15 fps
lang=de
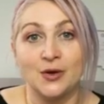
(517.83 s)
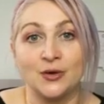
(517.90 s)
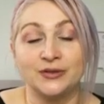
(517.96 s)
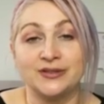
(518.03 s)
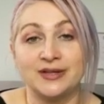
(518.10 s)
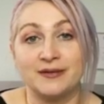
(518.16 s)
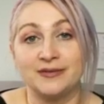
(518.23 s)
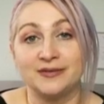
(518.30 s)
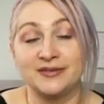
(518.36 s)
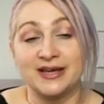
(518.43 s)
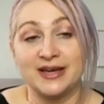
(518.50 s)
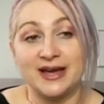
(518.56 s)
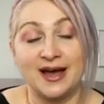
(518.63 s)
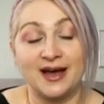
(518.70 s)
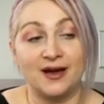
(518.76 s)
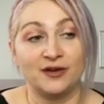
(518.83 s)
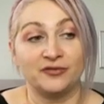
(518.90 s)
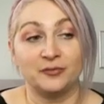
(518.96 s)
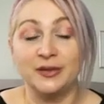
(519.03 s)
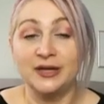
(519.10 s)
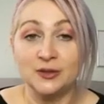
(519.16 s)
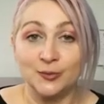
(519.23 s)
Und da wir
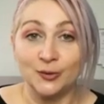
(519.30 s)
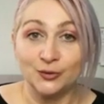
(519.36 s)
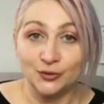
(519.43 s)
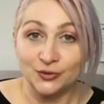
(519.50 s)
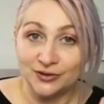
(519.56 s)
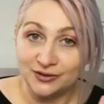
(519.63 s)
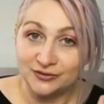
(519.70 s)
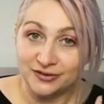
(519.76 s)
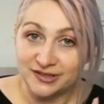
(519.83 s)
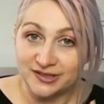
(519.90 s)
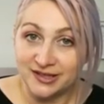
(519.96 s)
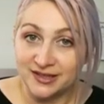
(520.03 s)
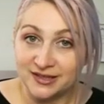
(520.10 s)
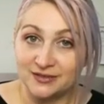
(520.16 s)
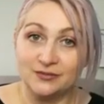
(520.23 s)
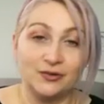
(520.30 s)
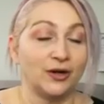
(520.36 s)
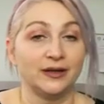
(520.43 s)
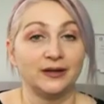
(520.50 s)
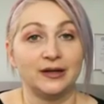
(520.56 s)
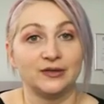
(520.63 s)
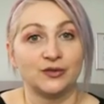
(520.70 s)
auf Milchprodukte verzichten
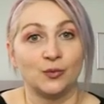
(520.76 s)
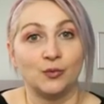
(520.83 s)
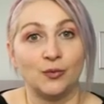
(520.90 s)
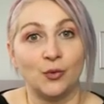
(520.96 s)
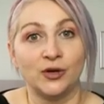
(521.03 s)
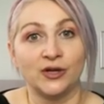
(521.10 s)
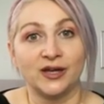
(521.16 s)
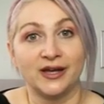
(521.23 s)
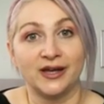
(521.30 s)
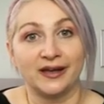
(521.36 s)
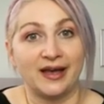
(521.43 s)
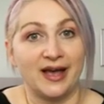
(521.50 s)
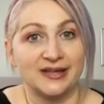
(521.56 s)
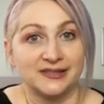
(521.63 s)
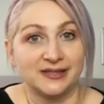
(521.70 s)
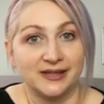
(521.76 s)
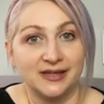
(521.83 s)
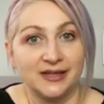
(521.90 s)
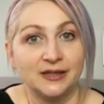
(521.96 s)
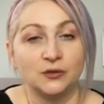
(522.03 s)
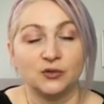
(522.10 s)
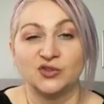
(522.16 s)
wollten, also Molke,
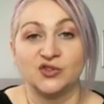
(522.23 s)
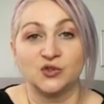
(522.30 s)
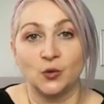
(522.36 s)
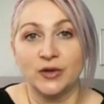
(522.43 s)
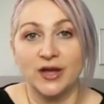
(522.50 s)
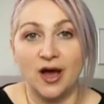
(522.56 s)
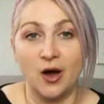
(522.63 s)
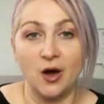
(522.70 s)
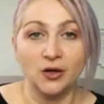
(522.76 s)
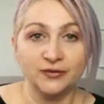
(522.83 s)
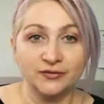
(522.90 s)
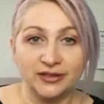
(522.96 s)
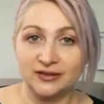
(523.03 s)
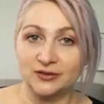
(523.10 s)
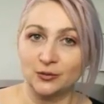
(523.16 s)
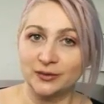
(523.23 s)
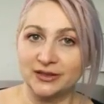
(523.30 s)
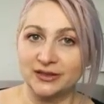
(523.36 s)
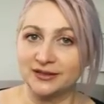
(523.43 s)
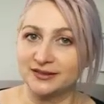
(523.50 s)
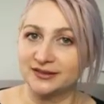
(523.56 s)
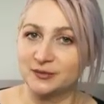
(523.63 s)
Casein und Soja auch nicht
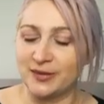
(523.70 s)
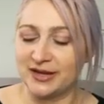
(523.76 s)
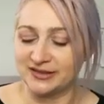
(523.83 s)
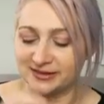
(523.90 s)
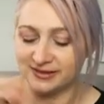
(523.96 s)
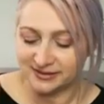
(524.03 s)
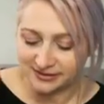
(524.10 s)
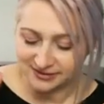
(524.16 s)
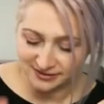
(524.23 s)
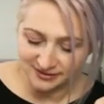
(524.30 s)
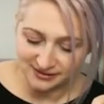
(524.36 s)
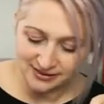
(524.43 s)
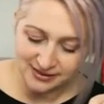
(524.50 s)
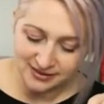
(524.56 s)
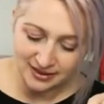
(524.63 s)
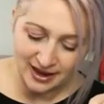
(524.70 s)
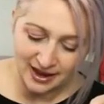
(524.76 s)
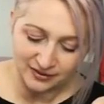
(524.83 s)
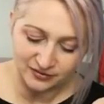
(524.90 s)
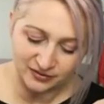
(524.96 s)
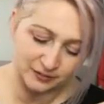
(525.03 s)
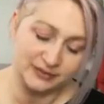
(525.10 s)
unbedingt das Beste ist, ist hier
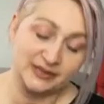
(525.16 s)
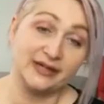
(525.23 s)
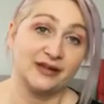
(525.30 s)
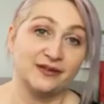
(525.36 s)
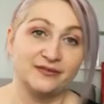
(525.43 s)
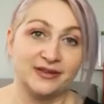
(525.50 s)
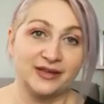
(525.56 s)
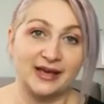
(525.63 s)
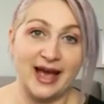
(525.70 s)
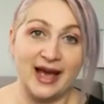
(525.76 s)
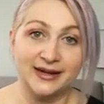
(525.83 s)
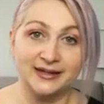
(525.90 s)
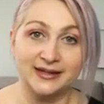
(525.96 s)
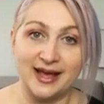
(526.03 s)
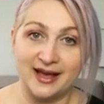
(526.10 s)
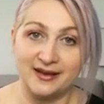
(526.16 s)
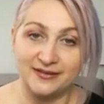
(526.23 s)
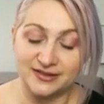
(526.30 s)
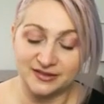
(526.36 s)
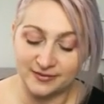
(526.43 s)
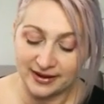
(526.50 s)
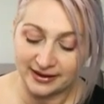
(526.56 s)
einfach mit einer veganen
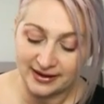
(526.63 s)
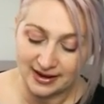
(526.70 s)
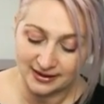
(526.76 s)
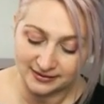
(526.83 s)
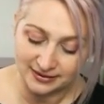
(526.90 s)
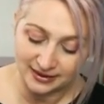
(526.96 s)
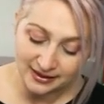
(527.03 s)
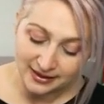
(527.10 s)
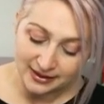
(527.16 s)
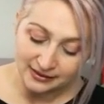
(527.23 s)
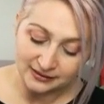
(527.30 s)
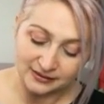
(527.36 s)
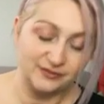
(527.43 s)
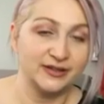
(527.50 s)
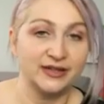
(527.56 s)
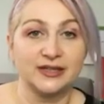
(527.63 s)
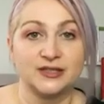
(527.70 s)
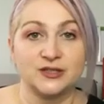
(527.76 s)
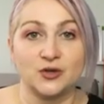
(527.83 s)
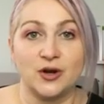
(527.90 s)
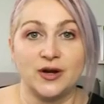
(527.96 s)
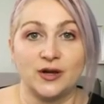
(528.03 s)
Eiweißvariante eine
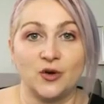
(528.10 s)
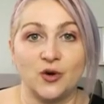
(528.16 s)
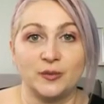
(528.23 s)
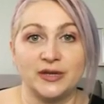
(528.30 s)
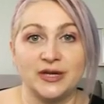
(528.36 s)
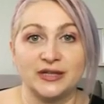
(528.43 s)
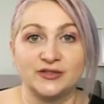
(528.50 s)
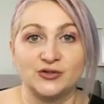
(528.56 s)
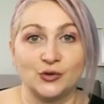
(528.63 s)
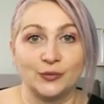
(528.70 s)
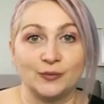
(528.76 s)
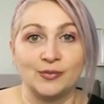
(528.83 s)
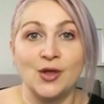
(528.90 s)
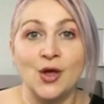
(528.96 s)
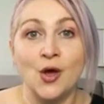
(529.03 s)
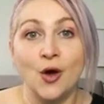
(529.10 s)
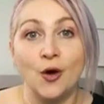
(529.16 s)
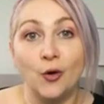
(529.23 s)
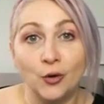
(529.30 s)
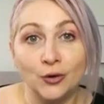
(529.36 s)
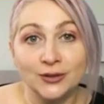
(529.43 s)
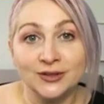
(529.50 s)
wirklich tolle Kombination.
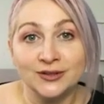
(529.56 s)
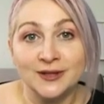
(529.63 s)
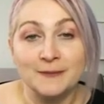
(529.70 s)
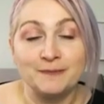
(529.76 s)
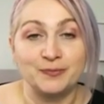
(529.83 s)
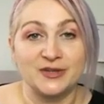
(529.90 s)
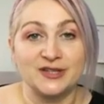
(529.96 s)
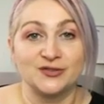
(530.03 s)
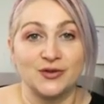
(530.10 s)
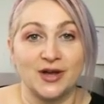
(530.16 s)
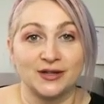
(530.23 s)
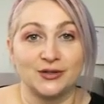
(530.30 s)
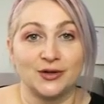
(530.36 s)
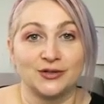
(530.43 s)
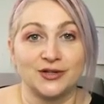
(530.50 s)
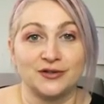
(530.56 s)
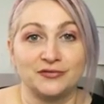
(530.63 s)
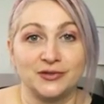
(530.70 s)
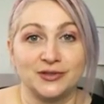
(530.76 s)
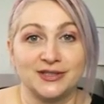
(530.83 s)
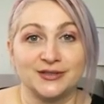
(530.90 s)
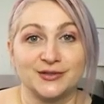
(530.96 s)
Und es sorgt auch
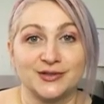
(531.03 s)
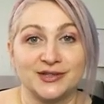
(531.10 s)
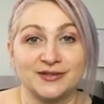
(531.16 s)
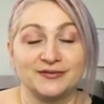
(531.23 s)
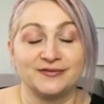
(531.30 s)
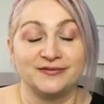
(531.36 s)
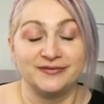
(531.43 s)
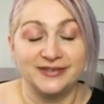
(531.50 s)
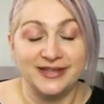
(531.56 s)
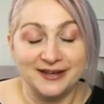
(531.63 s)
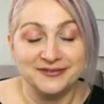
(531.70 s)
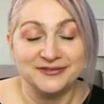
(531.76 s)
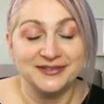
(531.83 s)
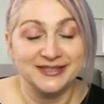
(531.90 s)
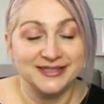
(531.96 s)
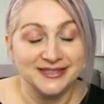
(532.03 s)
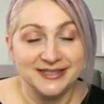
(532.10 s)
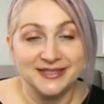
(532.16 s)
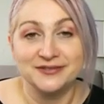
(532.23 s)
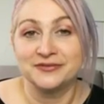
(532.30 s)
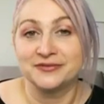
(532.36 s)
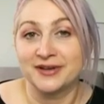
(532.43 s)
dafür, dass du
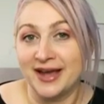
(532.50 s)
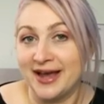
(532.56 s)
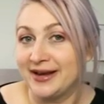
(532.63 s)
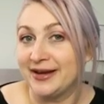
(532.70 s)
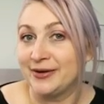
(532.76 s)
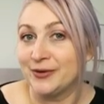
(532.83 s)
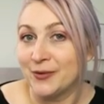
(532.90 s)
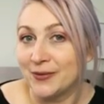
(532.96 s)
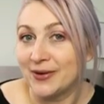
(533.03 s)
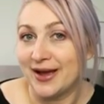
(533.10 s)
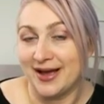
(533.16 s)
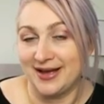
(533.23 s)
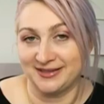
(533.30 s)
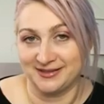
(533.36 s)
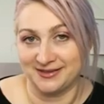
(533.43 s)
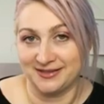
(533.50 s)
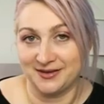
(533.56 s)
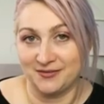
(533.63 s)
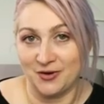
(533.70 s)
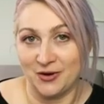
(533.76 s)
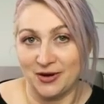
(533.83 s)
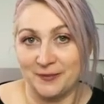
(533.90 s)
definitiv keinen Hunger hast in
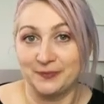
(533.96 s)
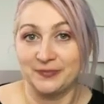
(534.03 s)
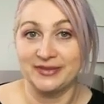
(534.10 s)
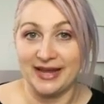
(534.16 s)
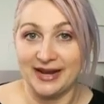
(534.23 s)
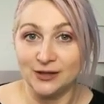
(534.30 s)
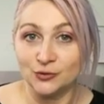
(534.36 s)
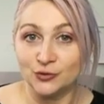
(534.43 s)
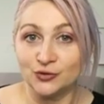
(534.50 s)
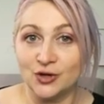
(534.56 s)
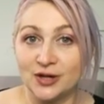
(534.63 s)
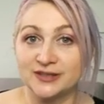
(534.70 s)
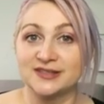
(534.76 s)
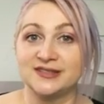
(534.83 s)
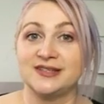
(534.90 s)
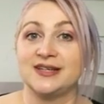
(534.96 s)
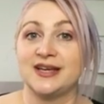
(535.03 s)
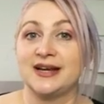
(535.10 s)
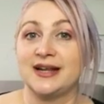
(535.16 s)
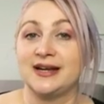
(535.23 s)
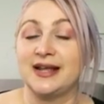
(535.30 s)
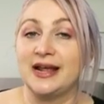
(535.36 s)
der Woche. Denn du solltest dich
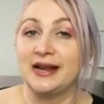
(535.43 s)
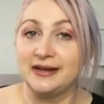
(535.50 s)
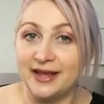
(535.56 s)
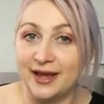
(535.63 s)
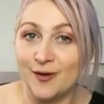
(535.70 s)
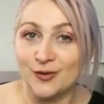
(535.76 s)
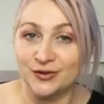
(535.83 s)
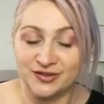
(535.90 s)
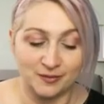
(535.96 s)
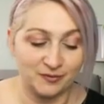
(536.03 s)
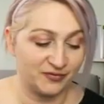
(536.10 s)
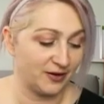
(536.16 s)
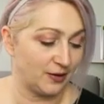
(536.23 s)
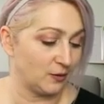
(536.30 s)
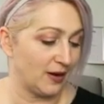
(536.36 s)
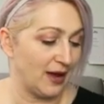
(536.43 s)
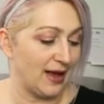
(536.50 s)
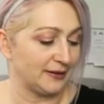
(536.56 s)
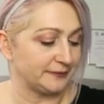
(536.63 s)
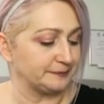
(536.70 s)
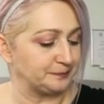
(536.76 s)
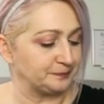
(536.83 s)
an eine Ernährungsempfehlung
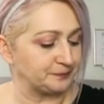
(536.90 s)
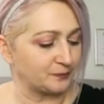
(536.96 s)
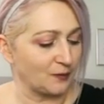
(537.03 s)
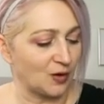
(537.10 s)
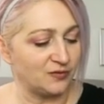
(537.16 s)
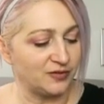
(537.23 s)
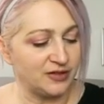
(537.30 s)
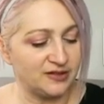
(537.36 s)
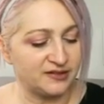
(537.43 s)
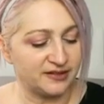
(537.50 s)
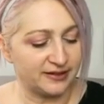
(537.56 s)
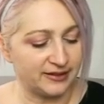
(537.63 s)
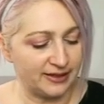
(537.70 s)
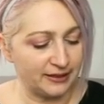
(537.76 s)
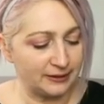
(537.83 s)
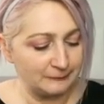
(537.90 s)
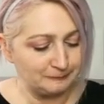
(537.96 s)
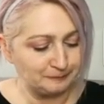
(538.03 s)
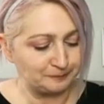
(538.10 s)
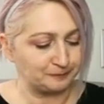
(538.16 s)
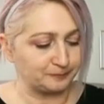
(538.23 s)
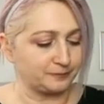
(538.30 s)
halten. Und wie diese geht,
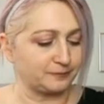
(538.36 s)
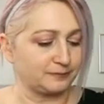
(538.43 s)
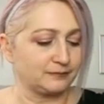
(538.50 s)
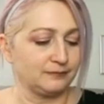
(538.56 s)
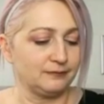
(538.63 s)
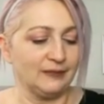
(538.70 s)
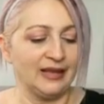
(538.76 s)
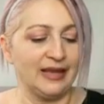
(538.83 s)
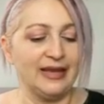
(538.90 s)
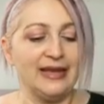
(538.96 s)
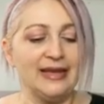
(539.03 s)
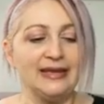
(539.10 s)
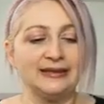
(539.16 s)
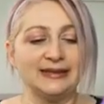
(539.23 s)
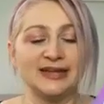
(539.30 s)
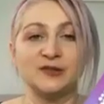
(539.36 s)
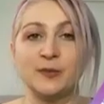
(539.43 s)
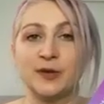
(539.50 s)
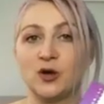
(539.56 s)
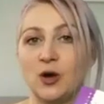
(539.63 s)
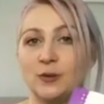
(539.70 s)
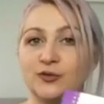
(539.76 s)
das
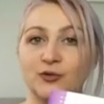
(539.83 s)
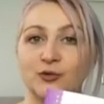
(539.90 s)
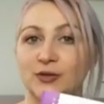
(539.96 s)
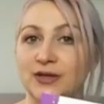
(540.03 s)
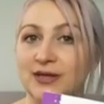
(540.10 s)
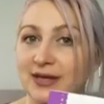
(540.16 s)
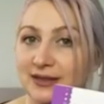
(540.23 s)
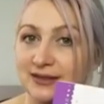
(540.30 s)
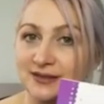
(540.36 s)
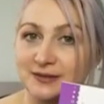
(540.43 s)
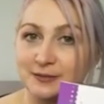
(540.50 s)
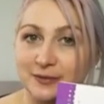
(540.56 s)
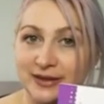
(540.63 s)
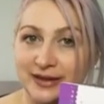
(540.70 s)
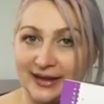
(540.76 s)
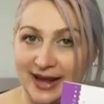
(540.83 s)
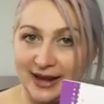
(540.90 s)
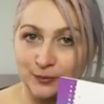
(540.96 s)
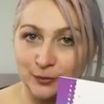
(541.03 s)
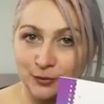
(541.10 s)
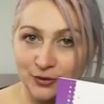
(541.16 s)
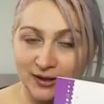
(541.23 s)
bekommst du hier in diesen
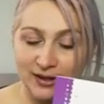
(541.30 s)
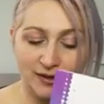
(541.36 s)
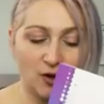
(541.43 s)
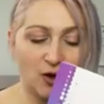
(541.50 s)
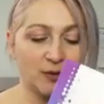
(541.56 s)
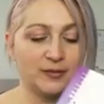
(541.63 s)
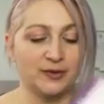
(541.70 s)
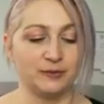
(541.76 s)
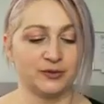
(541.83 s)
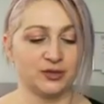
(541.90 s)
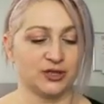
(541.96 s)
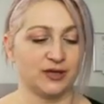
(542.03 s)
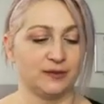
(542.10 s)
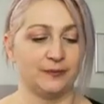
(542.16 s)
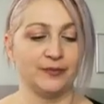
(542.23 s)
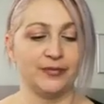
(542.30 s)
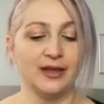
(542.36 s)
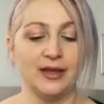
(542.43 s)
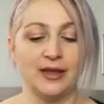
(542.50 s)
Begleitbüchlein auch mit beschrieben.